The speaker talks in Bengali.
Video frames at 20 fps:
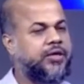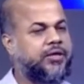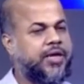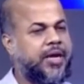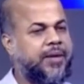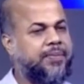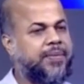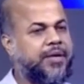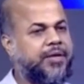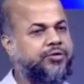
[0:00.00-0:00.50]
তা
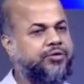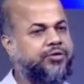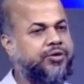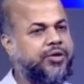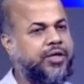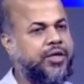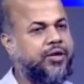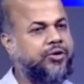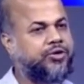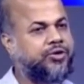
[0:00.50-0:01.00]
আপনার
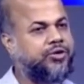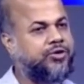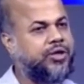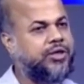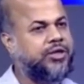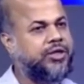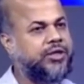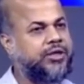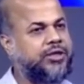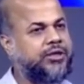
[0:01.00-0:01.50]
যদি
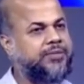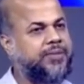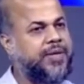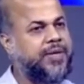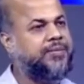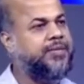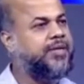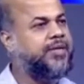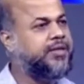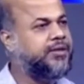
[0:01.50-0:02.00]
অস্ট্রিয়াথাইটিস
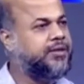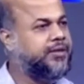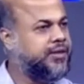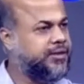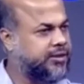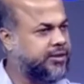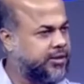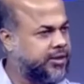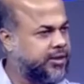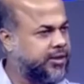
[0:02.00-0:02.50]
প্রাইমারি
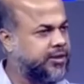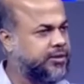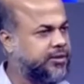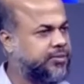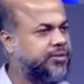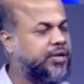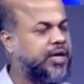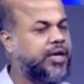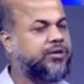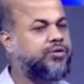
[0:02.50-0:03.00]
স্টেজে থাকে
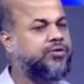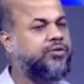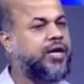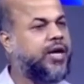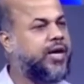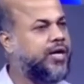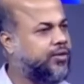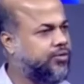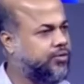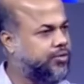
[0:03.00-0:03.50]
যেমন হাঁটুর
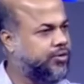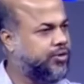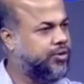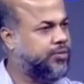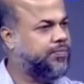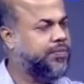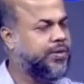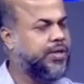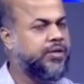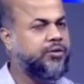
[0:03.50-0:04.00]
হাড় ক্ষয়
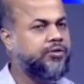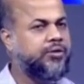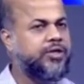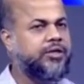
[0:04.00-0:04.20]
তো